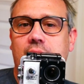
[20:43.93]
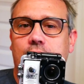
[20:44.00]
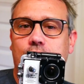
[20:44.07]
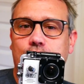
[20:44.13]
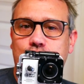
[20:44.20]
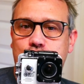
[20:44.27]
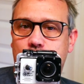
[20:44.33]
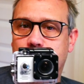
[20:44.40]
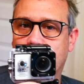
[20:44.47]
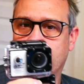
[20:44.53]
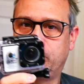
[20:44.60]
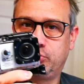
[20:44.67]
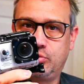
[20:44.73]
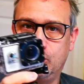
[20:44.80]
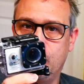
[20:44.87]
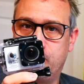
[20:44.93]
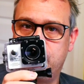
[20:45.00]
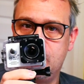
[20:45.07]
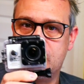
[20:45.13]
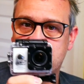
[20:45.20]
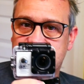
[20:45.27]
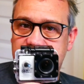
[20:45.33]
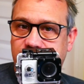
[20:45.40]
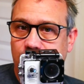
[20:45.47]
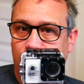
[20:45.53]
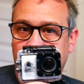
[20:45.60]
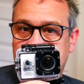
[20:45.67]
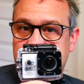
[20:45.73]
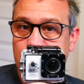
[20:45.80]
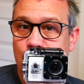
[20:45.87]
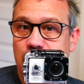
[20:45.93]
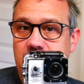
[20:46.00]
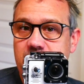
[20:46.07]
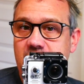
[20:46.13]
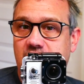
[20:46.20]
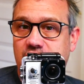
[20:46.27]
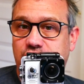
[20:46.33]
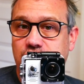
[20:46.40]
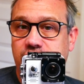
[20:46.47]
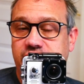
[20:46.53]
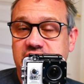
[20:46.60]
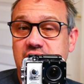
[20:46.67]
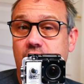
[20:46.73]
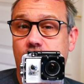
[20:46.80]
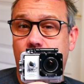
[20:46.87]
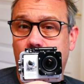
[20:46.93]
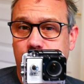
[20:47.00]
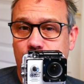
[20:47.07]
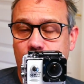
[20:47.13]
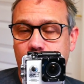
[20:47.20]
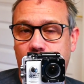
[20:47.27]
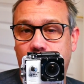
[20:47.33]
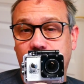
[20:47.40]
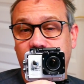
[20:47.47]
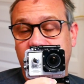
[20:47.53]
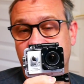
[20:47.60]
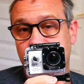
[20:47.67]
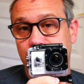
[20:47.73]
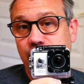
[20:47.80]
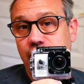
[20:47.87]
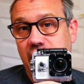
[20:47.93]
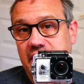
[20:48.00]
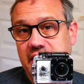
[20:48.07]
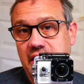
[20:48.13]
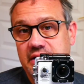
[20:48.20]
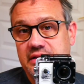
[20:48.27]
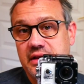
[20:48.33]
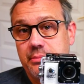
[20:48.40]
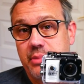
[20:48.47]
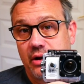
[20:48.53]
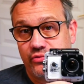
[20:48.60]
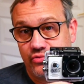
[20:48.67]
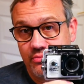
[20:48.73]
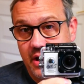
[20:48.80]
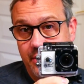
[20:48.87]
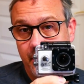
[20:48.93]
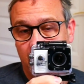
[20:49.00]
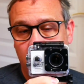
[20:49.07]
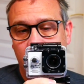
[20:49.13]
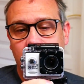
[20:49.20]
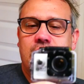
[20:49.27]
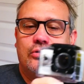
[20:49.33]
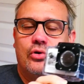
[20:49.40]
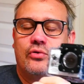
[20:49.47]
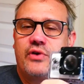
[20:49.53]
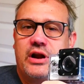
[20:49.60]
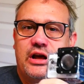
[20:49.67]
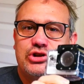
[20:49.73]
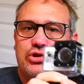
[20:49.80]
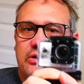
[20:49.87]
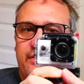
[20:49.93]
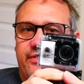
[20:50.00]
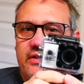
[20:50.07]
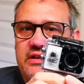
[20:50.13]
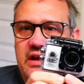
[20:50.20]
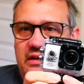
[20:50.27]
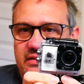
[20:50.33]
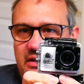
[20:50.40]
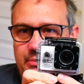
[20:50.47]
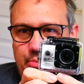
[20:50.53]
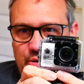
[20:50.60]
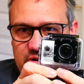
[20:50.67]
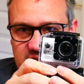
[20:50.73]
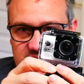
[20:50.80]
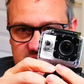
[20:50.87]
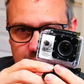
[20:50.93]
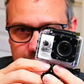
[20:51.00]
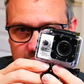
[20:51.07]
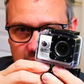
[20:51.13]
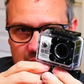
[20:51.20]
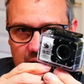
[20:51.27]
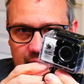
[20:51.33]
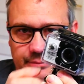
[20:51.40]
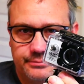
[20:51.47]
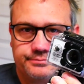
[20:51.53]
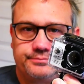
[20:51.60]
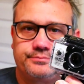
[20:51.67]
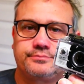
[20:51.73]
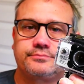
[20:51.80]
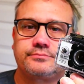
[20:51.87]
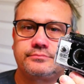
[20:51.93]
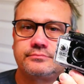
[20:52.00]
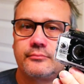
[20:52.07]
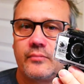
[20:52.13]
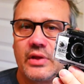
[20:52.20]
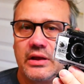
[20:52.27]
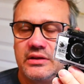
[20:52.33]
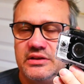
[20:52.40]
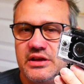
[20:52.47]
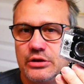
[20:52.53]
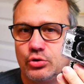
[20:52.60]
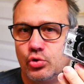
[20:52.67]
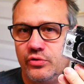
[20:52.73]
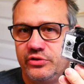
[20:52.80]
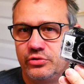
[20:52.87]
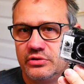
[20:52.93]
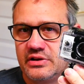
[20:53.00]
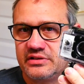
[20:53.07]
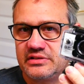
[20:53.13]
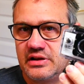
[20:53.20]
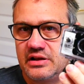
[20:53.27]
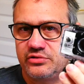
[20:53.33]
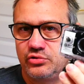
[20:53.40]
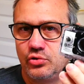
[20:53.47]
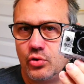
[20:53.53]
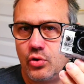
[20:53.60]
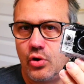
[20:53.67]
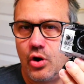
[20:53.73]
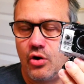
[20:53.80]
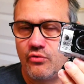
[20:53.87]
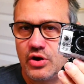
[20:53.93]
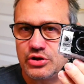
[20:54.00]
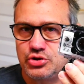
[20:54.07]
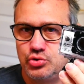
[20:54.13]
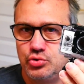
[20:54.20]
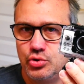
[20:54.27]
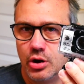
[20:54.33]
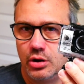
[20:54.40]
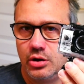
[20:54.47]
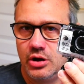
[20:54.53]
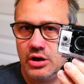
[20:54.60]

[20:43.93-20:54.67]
Je pense que le Full HD sur ce type de caméra suffit amplement. Vous avez pu voir la qualité par vous-même. Donc voilà, j'en ai fini avec cette petite caméra qui a trouvé son installation en voiture